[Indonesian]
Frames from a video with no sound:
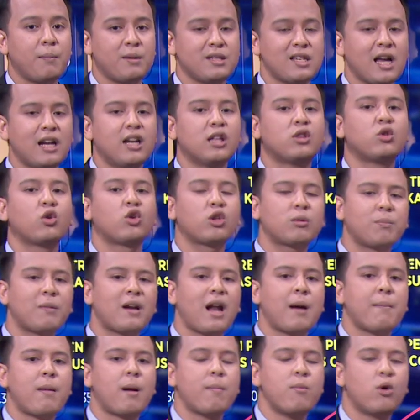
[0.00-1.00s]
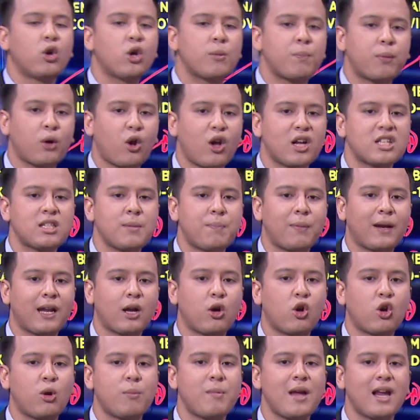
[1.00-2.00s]
menjadi turut menambah buruk proyeksi
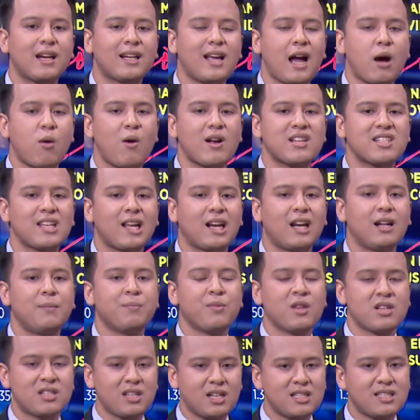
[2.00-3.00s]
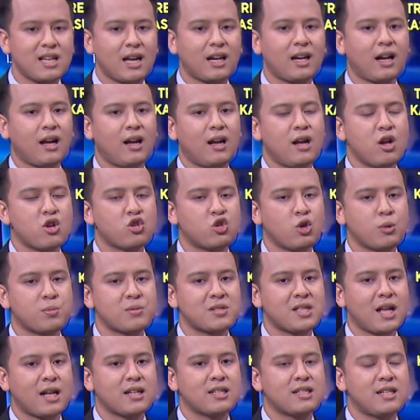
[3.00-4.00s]
perekonomian kawasan secara
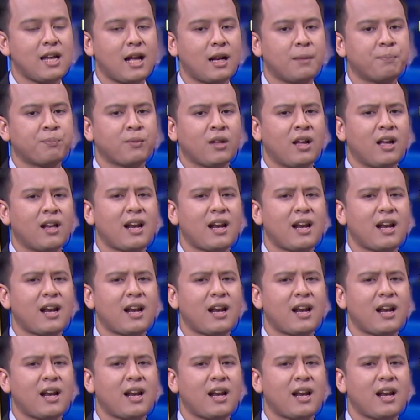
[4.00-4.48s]
substansial.